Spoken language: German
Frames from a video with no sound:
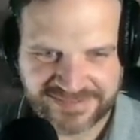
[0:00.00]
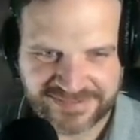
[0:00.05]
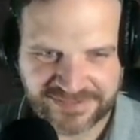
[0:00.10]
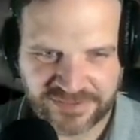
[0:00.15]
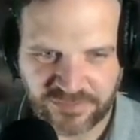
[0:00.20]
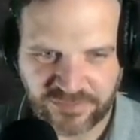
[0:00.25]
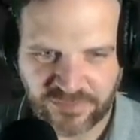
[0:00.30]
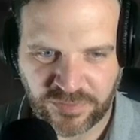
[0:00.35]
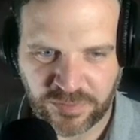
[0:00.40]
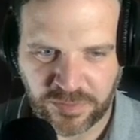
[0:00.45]

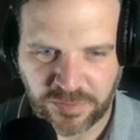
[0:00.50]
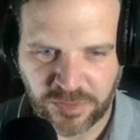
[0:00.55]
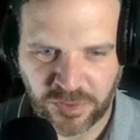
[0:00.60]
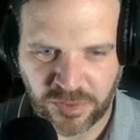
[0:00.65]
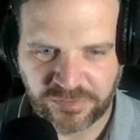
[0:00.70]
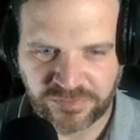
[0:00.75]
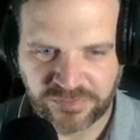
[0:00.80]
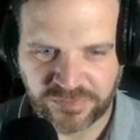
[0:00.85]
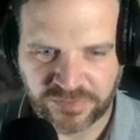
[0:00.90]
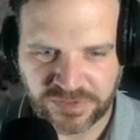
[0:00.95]
ja, wollen wir mal
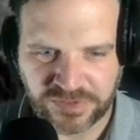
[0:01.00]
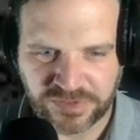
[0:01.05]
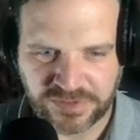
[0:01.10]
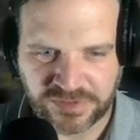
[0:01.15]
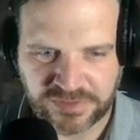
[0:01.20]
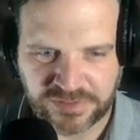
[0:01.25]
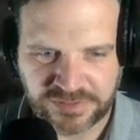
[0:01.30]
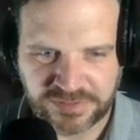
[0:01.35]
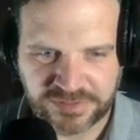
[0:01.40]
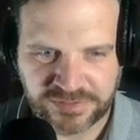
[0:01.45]
hoffen, gell?
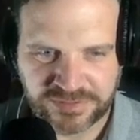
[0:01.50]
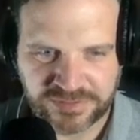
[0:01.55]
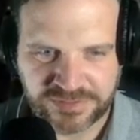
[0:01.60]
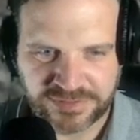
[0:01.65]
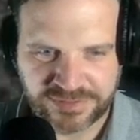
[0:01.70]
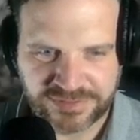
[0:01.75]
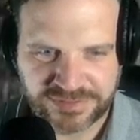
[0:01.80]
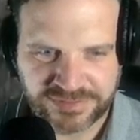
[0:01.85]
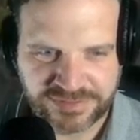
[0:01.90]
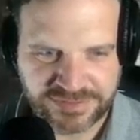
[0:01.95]
Wollen wir
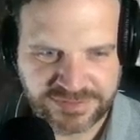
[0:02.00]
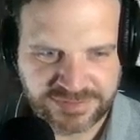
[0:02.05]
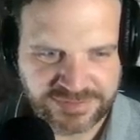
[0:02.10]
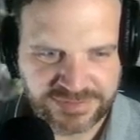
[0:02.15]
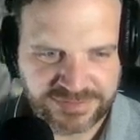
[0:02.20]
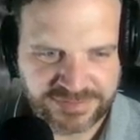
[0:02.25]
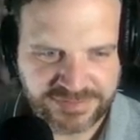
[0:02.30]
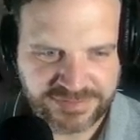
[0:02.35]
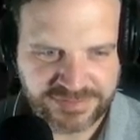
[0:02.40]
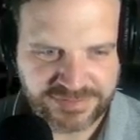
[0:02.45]
hoffen.
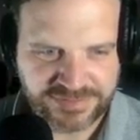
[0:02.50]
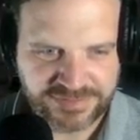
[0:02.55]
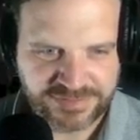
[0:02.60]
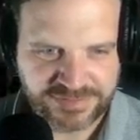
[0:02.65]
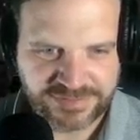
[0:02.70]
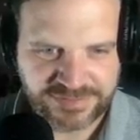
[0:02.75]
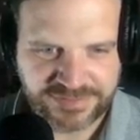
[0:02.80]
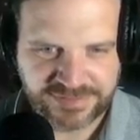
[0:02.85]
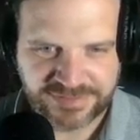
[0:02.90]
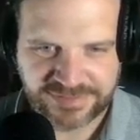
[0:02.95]

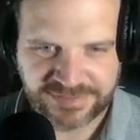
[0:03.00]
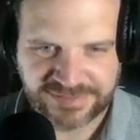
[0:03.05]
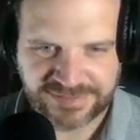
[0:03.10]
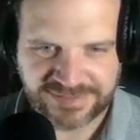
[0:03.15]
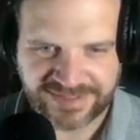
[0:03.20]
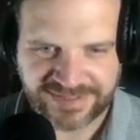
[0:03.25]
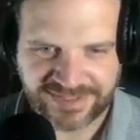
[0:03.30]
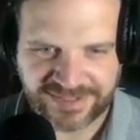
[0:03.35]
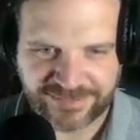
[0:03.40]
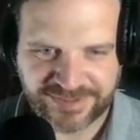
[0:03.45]

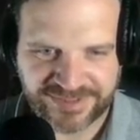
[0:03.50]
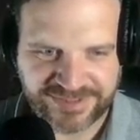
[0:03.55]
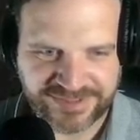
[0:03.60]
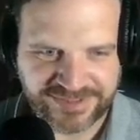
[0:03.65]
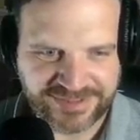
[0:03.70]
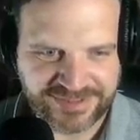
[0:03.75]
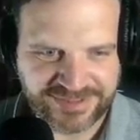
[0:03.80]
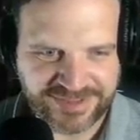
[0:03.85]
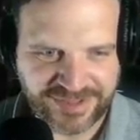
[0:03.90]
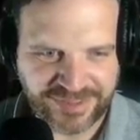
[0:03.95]
Aber
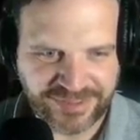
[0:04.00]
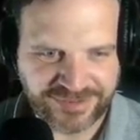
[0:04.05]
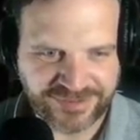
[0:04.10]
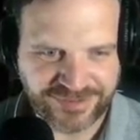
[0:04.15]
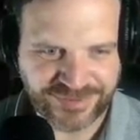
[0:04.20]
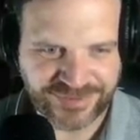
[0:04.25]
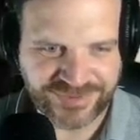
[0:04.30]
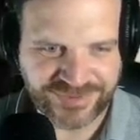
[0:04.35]
hier, nothing to